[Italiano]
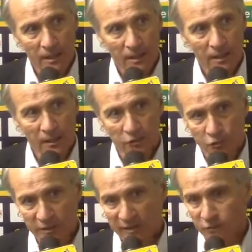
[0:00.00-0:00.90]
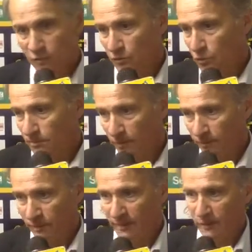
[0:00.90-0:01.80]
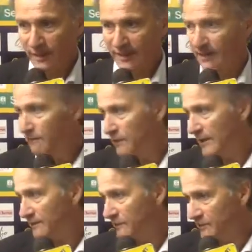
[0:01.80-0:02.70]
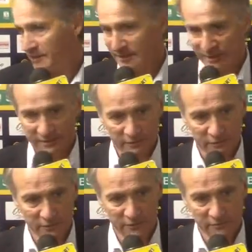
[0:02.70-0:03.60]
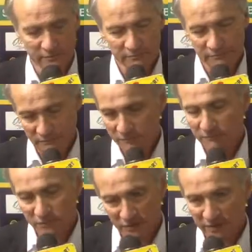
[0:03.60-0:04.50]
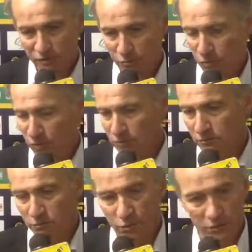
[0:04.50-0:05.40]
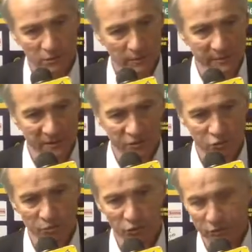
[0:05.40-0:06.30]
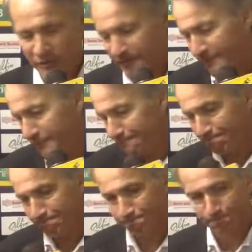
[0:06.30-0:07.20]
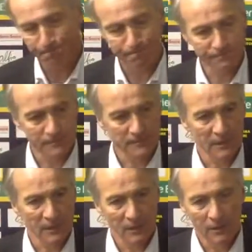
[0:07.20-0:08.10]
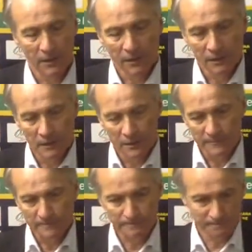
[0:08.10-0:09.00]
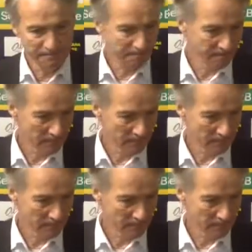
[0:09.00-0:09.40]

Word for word: nel contesto in cui proprio abbiamo anche lavorato sia stato centrato un buon, un buon abbiamo raggiunto un buon obiettivo. Momento più duro, più difficile qual è stato, mister?